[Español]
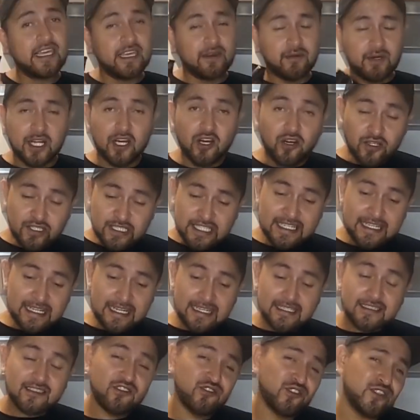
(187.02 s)
Y bueno, otra de
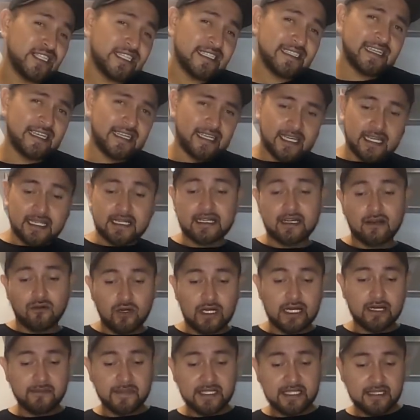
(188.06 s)
las cosas que
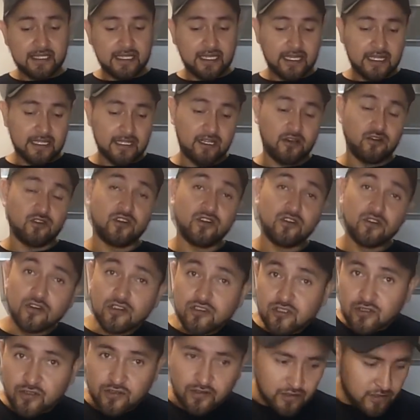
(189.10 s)
regularmente, digo,
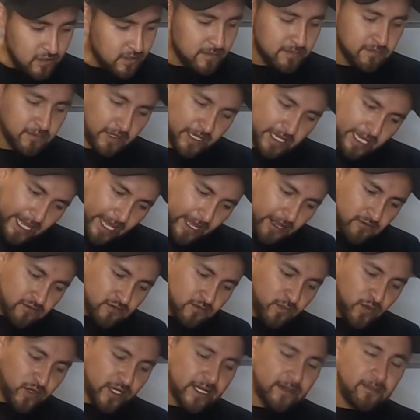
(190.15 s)
no todos,
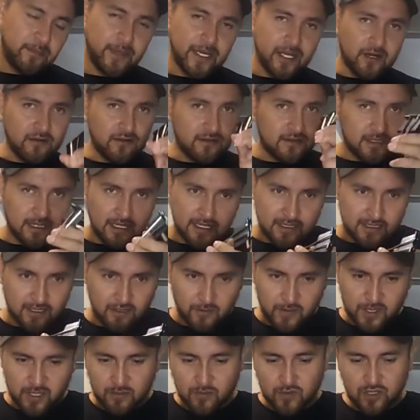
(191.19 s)
queremos poner, pero les
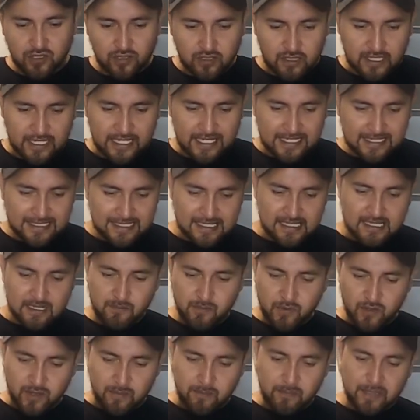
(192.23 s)
recomiendo mucho tener este
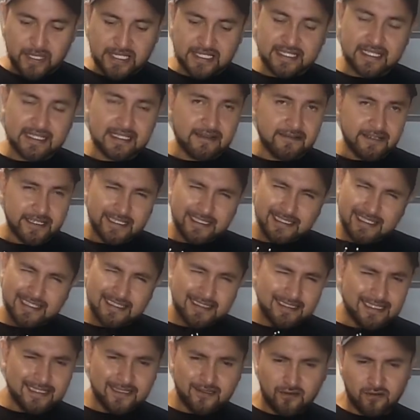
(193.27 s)
tipo de pinzas. La verdad es
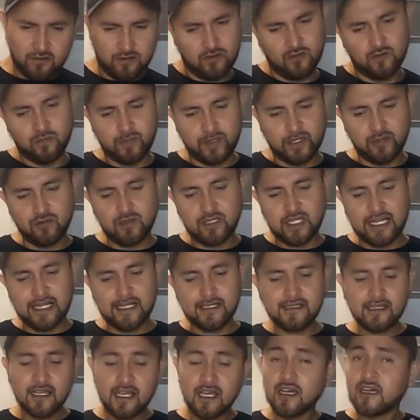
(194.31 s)
que estas son súper
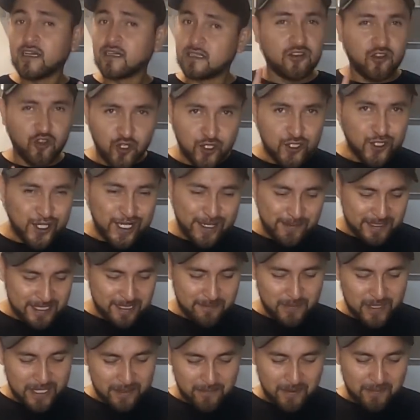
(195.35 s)
útiles, no
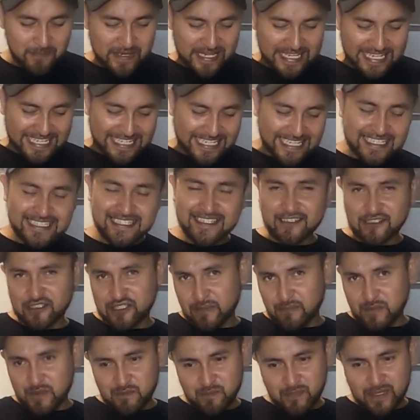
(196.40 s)
solamente para papelería, sino
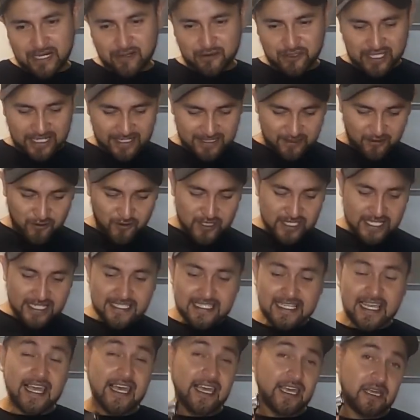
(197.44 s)
también para otras
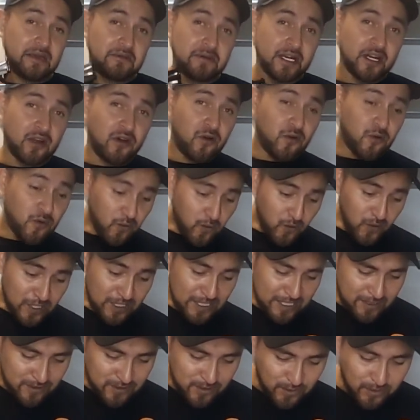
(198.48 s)
cosas. Y bueno,
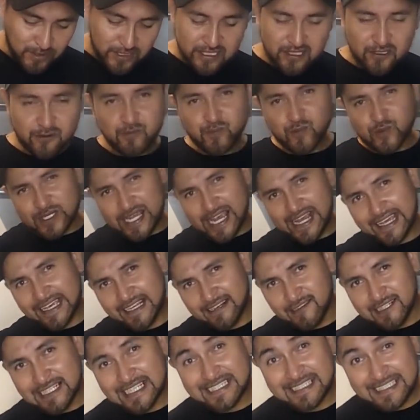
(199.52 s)
uno de los truquitos, ya
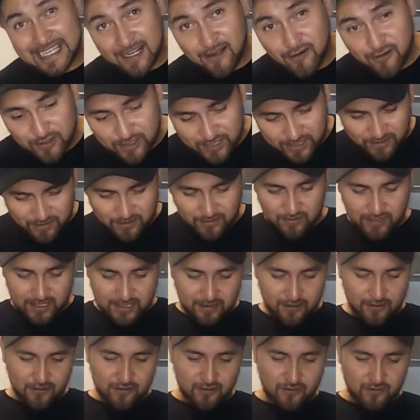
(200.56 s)
que están cocidos
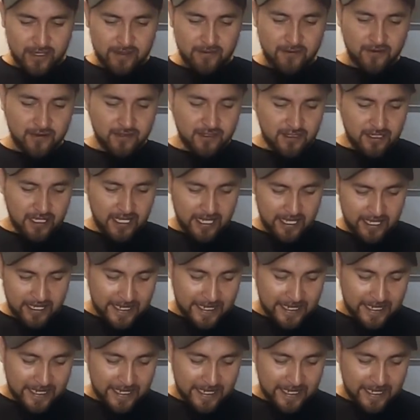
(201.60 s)
nuestros huevos,